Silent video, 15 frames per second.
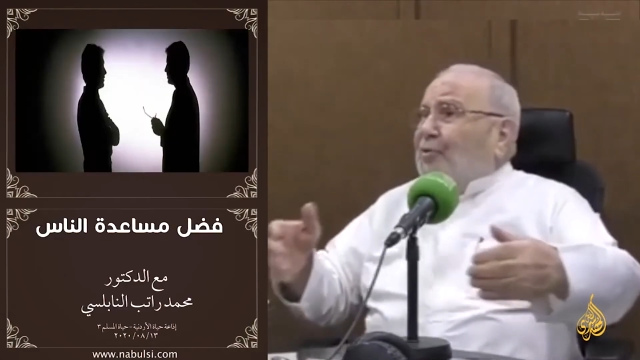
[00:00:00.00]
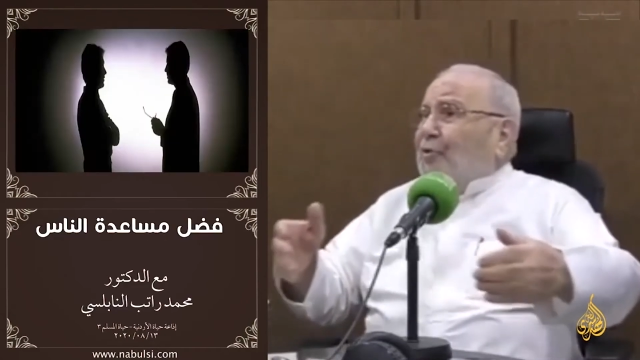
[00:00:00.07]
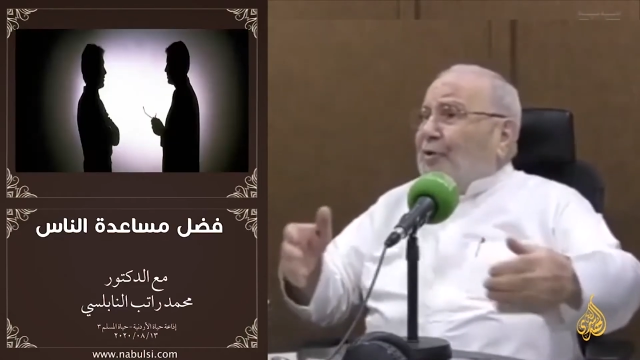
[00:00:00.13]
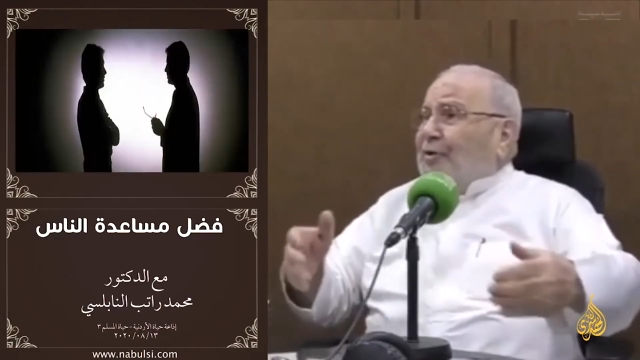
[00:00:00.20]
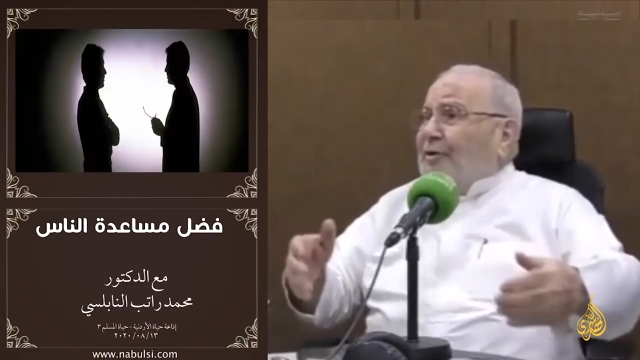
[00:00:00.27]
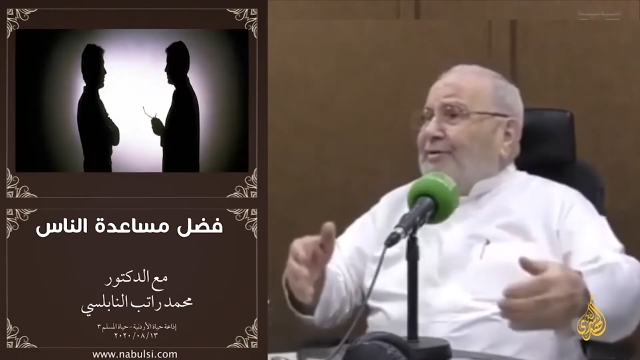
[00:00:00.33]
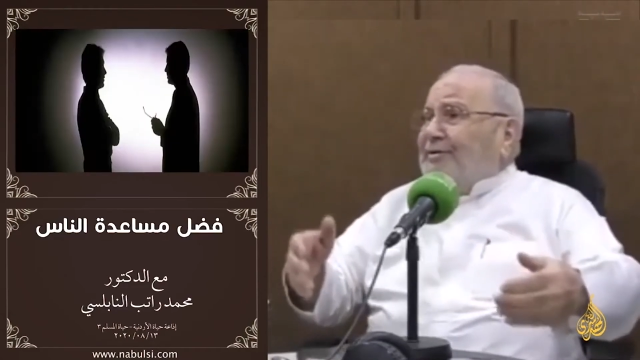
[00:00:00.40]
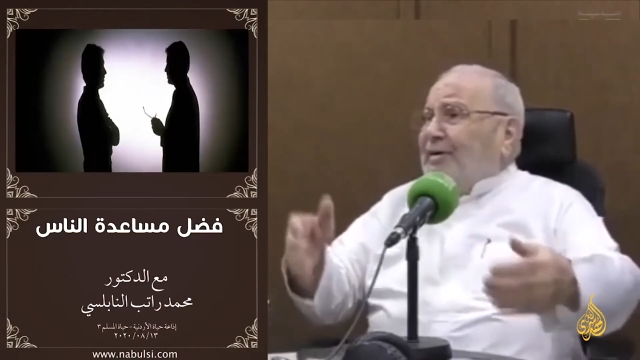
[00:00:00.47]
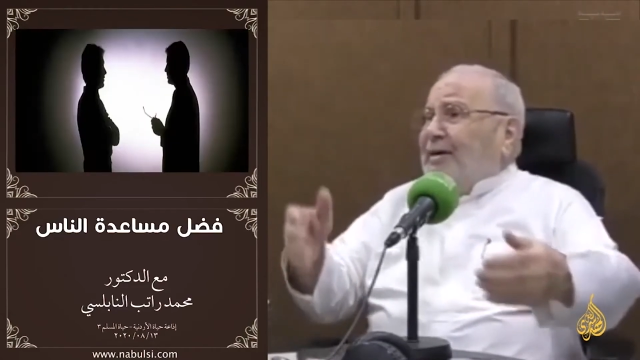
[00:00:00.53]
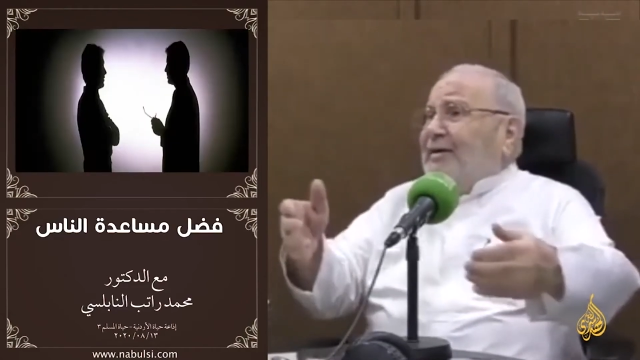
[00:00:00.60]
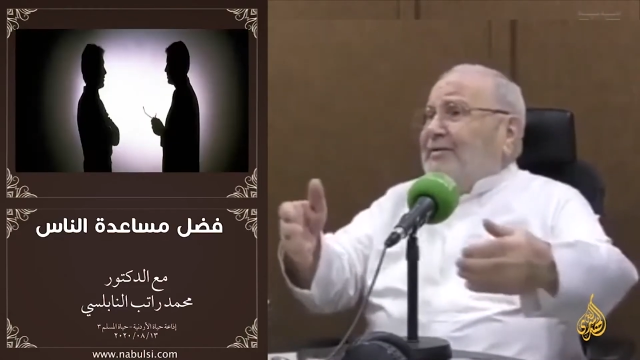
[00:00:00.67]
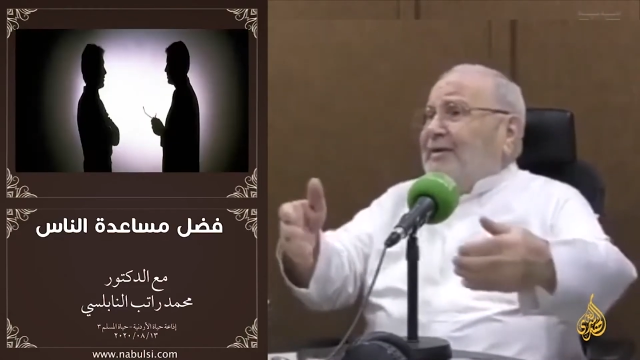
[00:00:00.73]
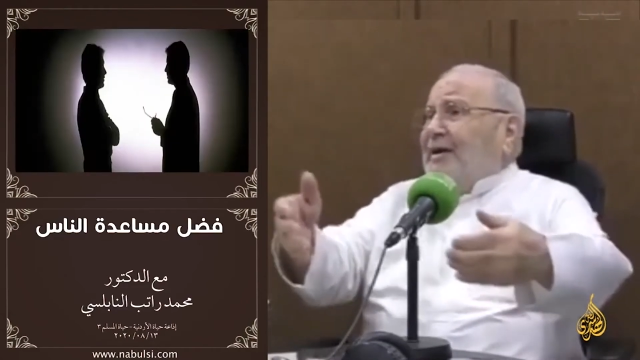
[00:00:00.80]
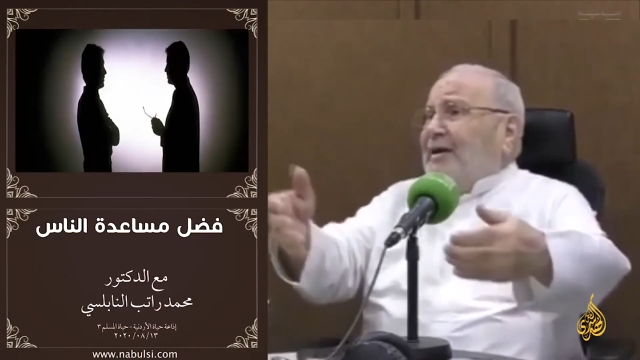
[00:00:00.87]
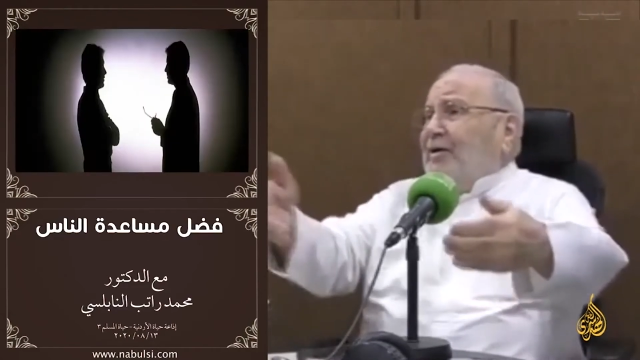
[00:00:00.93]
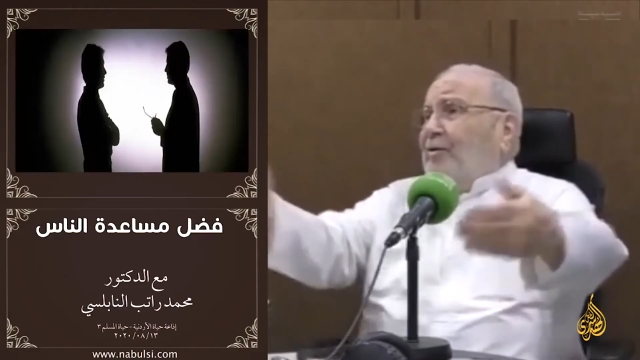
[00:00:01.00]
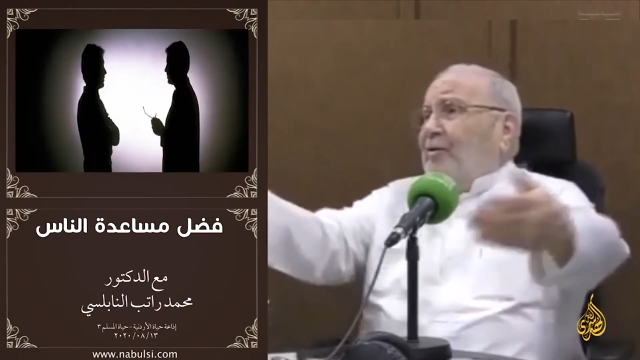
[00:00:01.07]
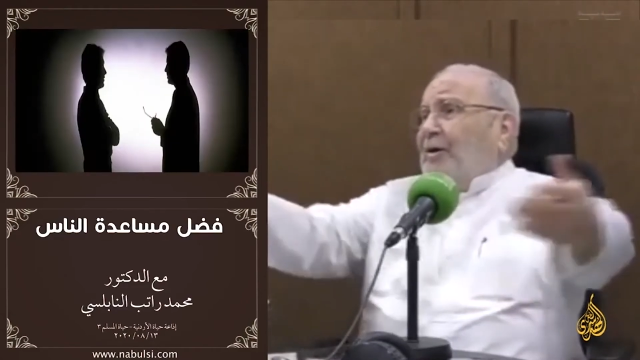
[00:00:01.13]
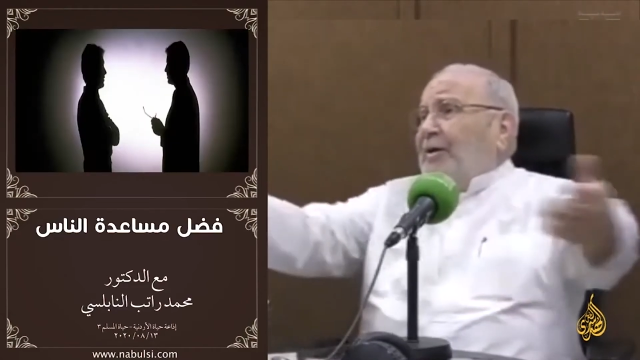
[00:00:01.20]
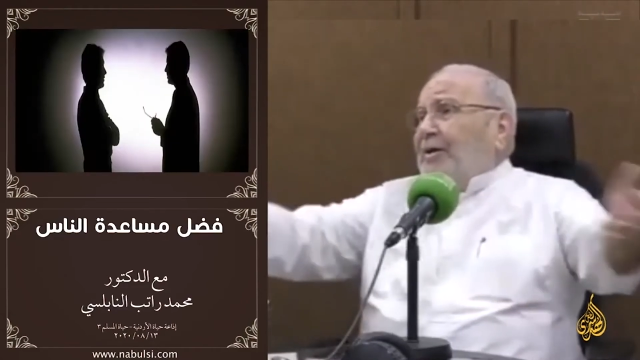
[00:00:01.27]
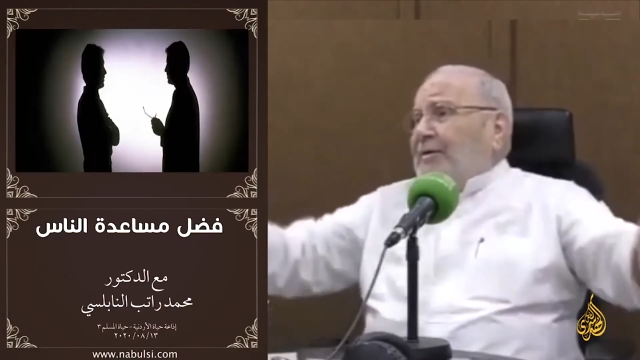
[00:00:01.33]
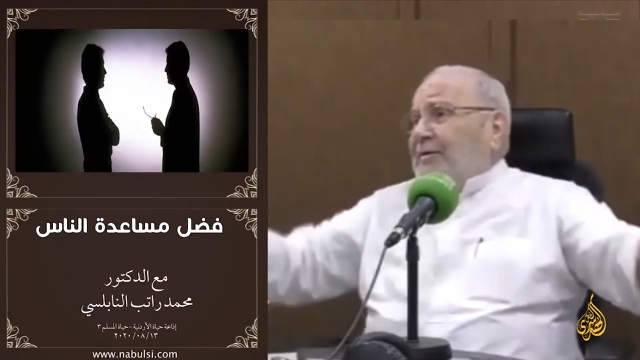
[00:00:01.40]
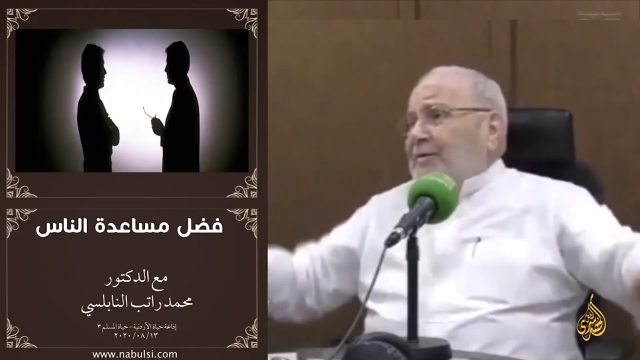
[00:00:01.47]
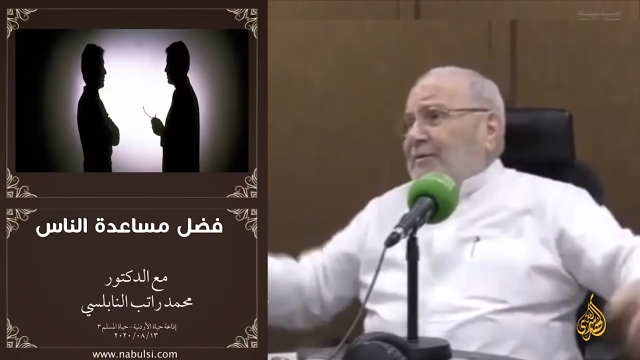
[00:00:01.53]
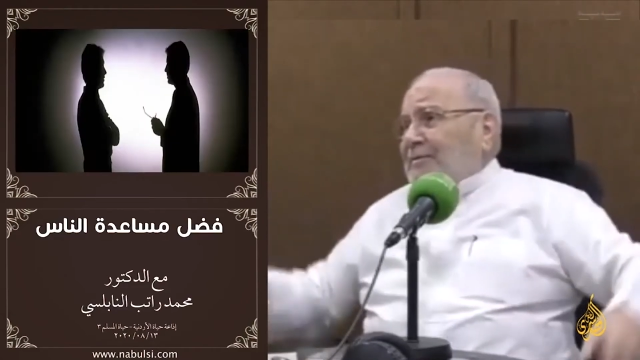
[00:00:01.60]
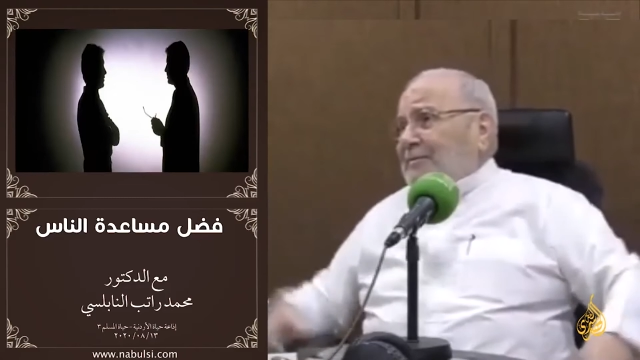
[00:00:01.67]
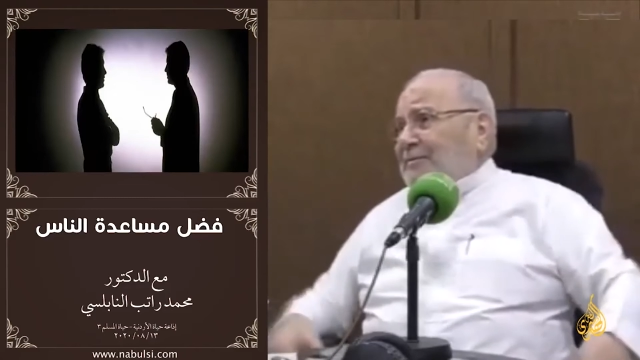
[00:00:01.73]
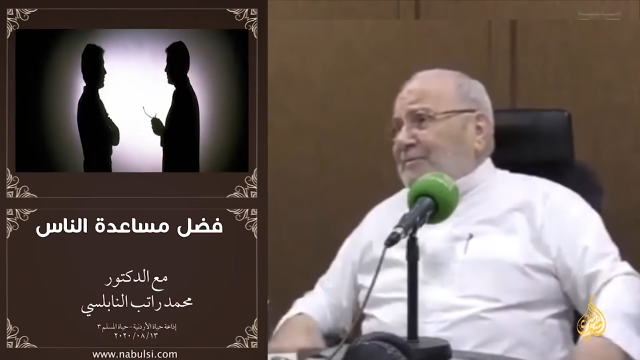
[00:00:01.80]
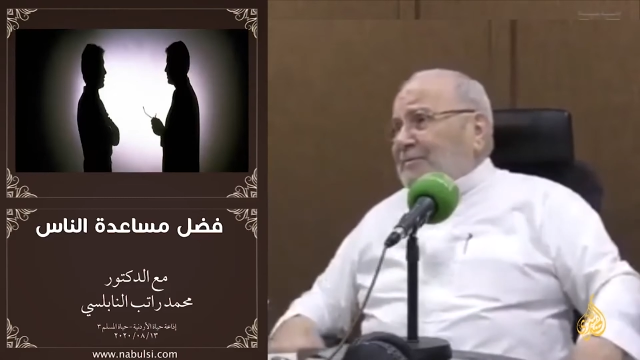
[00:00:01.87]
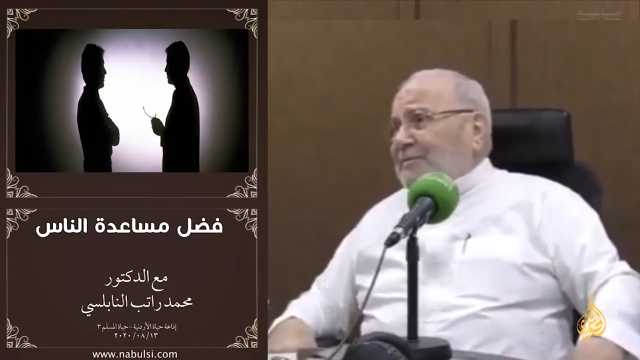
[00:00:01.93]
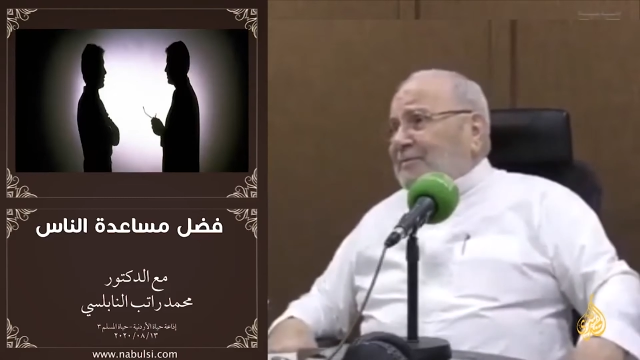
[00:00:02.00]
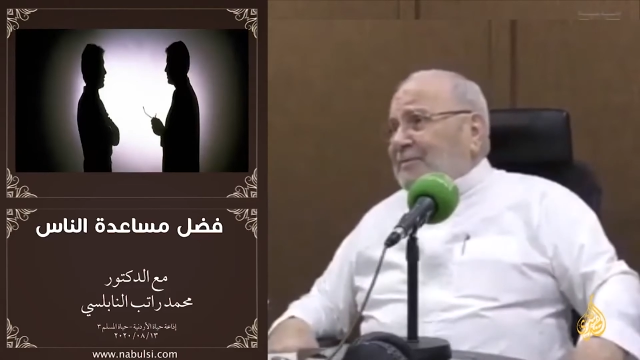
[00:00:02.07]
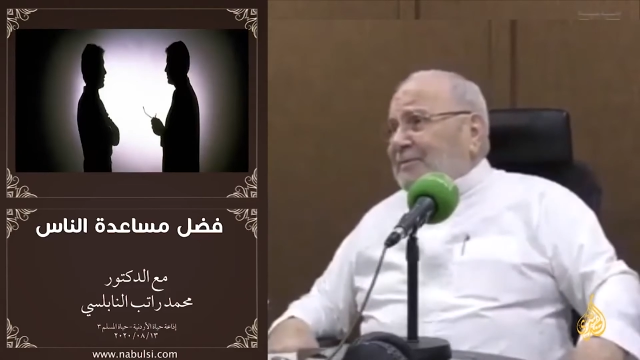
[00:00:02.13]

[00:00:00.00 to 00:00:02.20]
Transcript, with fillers: أسبوعية ذكرت لإخوانك